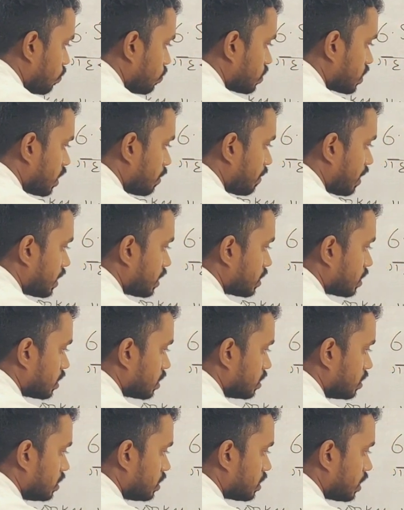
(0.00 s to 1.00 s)
उसके बाद
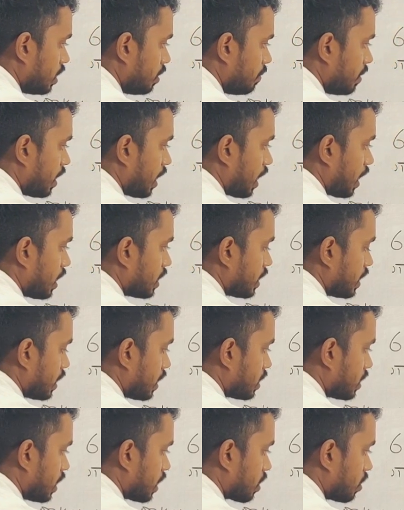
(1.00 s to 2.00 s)
जितने में आ जाए
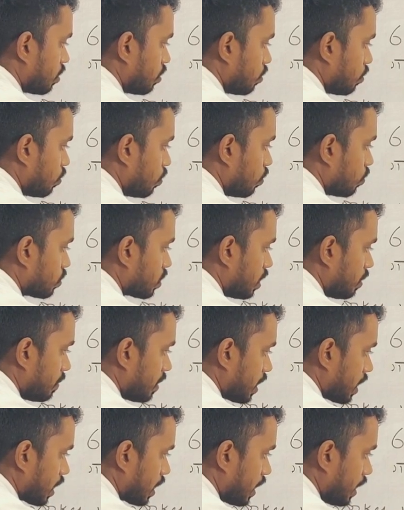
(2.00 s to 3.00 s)
अदरक उतने
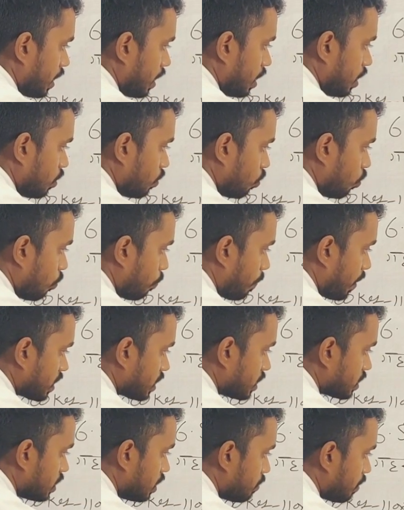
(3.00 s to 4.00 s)
में रख के ऊपर
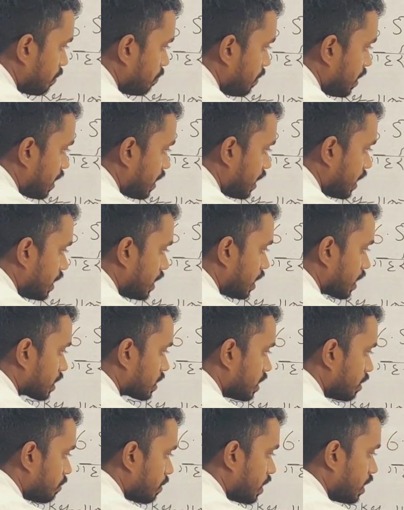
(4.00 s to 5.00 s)
से सिर्फ मिट्टी
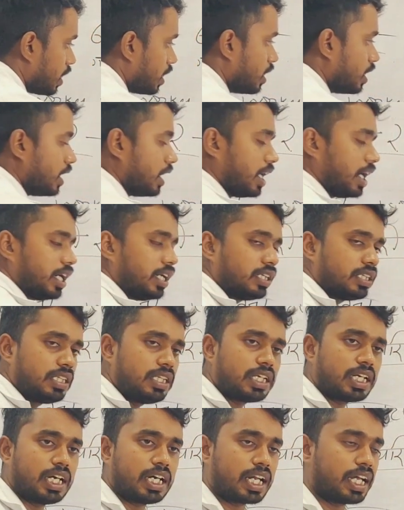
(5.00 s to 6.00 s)
ढकते बने
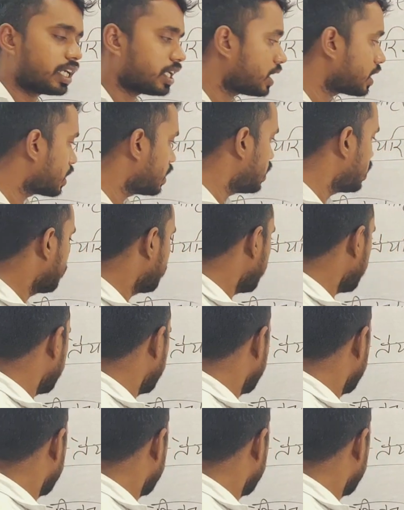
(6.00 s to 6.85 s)
इतनी गहराई करके हमें